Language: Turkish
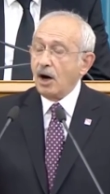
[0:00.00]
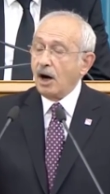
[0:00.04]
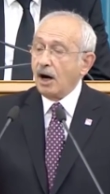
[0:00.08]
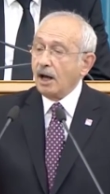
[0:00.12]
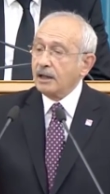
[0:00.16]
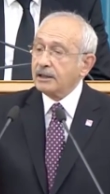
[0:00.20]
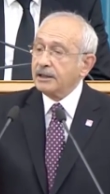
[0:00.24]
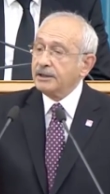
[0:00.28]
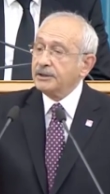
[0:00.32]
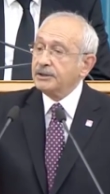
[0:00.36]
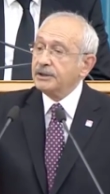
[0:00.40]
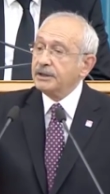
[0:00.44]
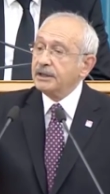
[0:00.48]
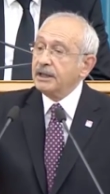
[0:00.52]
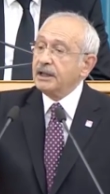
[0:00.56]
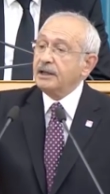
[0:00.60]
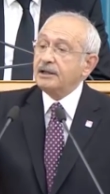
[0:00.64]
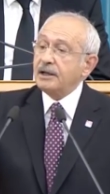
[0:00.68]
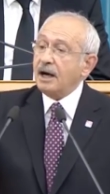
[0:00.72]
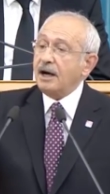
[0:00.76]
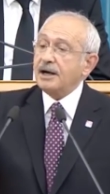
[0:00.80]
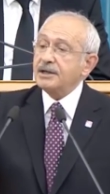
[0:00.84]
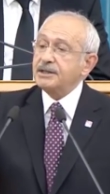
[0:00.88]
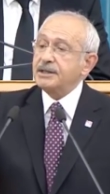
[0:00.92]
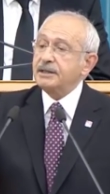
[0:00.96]
alındığı
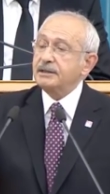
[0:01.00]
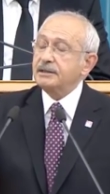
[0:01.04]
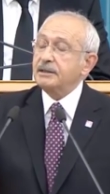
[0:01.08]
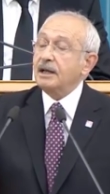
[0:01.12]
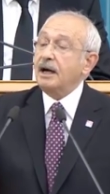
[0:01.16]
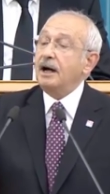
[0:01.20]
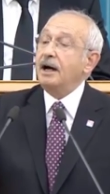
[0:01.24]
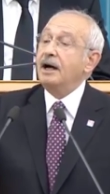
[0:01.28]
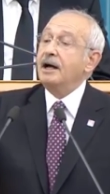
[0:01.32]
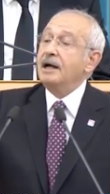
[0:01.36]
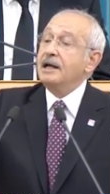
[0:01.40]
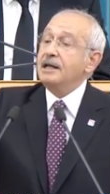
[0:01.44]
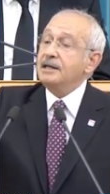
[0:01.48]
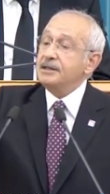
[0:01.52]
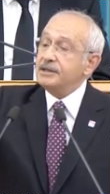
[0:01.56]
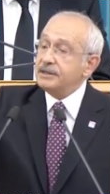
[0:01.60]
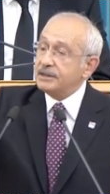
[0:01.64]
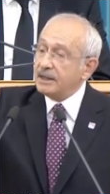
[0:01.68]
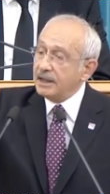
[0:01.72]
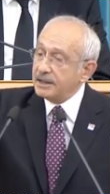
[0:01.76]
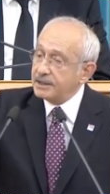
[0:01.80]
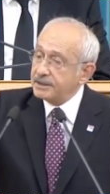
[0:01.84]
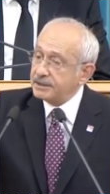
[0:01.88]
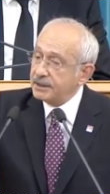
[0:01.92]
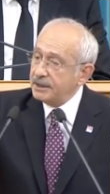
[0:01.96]
karşısında
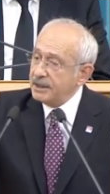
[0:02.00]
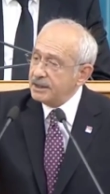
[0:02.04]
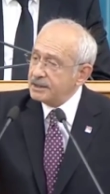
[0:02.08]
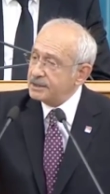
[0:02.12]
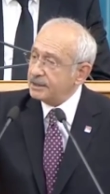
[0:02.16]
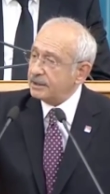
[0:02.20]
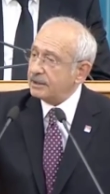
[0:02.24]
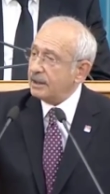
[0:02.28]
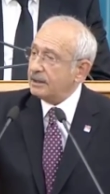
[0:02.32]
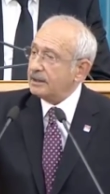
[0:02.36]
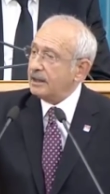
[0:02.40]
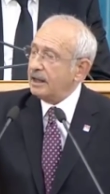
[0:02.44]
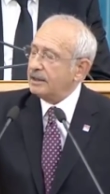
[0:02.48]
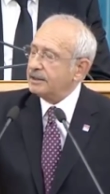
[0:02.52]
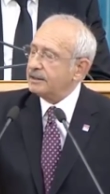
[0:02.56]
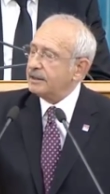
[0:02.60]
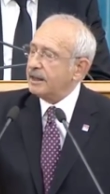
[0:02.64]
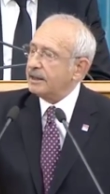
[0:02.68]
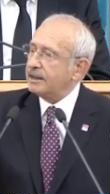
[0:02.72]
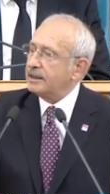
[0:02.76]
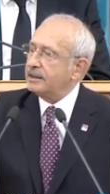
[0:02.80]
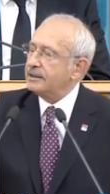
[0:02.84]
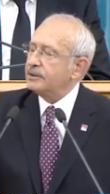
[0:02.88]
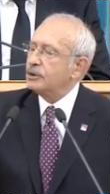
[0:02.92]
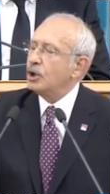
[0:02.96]
sessiz
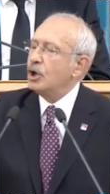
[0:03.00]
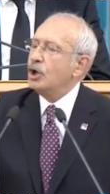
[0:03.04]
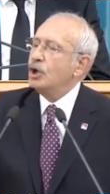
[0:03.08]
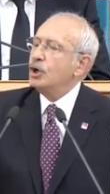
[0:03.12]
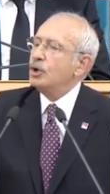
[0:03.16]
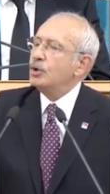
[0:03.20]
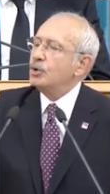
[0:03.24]
kalanların